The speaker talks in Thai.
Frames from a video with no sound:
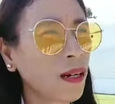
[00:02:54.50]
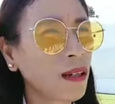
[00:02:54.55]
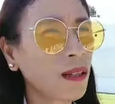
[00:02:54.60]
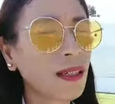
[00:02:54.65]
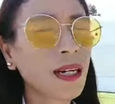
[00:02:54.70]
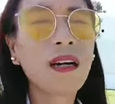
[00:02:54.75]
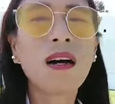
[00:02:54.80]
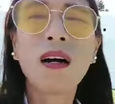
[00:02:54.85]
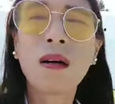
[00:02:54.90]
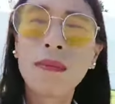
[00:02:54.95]

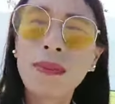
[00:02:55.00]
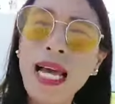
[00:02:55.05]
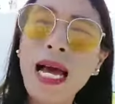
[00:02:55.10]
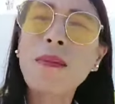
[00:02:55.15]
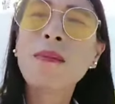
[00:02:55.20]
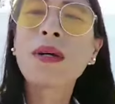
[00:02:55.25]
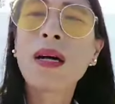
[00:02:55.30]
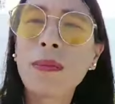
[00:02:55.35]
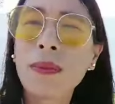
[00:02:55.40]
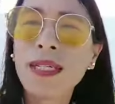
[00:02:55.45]
เรื่องของอำนาจ
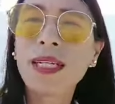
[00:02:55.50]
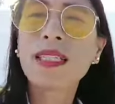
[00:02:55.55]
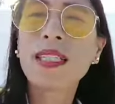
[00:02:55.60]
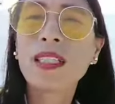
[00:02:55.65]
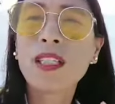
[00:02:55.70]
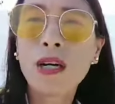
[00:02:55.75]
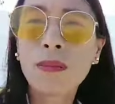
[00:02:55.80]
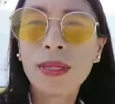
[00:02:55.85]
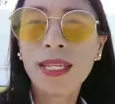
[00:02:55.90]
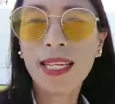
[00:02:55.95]
มันก็เป็นเรื่อง
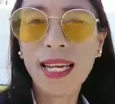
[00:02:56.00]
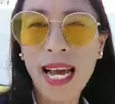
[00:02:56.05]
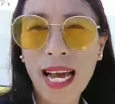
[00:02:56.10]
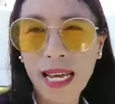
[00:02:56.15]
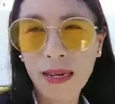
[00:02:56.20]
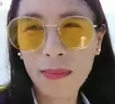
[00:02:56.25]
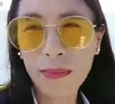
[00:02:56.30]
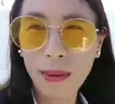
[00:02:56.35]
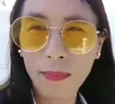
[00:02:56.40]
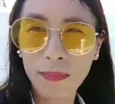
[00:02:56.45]
ที่ต้องมีกา
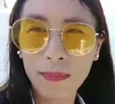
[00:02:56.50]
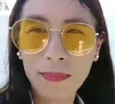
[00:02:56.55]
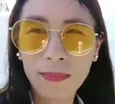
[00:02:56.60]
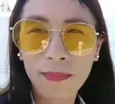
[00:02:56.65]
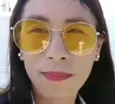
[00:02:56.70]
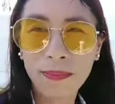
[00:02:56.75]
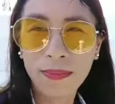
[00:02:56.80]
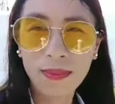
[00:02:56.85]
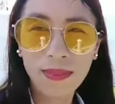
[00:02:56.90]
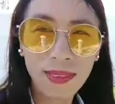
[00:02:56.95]
รแบบ
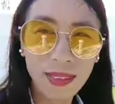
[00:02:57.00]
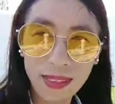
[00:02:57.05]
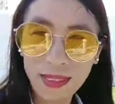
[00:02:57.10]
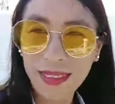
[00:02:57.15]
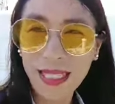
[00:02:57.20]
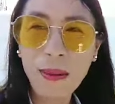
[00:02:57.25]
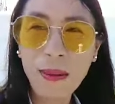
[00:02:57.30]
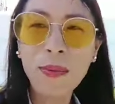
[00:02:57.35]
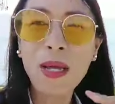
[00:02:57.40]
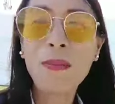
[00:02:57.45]

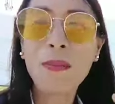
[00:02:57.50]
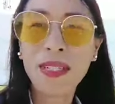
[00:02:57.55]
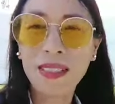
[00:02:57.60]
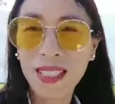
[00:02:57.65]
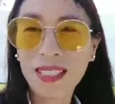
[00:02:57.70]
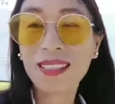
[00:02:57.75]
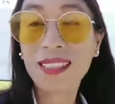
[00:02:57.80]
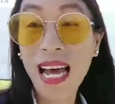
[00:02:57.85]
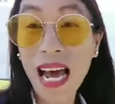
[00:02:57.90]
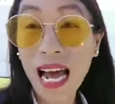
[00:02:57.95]
ทำให้มัน
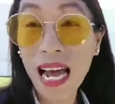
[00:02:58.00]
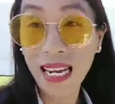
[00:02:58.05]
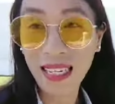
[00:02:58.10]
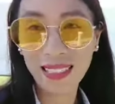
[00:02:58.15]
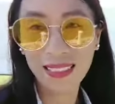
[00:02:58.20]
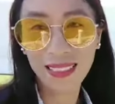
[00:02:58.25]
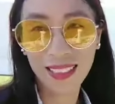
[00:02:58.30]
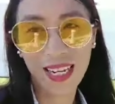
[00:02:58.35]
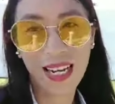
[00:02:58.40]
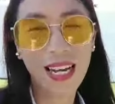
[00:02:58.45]
สิ้นซาก
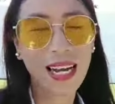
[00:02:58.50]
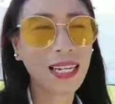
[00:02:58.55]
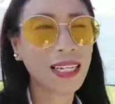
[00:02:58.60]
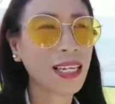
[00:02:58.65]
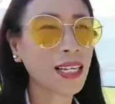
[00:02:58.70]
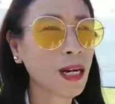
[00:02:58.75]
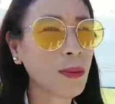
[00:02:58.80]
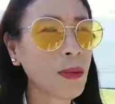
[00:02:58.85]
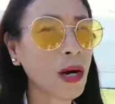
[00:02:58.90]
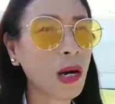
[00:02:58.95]
นะคะ
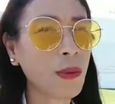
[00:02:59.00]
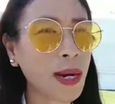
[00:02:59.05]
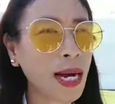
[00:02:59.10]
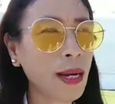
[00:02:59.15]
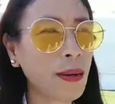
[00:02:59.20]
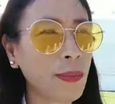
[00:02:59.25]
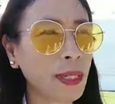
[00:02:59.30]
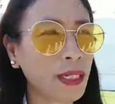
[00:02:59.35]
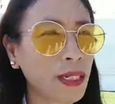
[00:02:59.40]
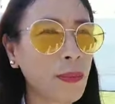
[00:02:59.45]
ที่ก็มองว่า
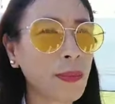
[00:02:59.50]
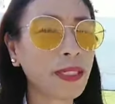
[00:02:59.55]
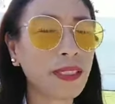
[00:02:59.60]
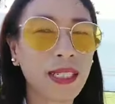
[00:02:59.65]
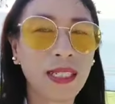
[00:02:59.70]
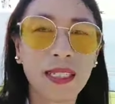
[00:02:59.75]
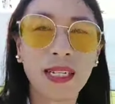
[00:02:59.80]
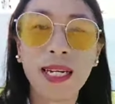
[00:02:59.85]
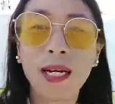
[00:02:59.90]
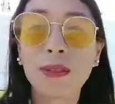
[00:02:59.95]
มันก็เป็น
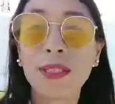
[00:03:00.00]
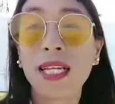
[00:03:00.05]
สิ่งที่เรา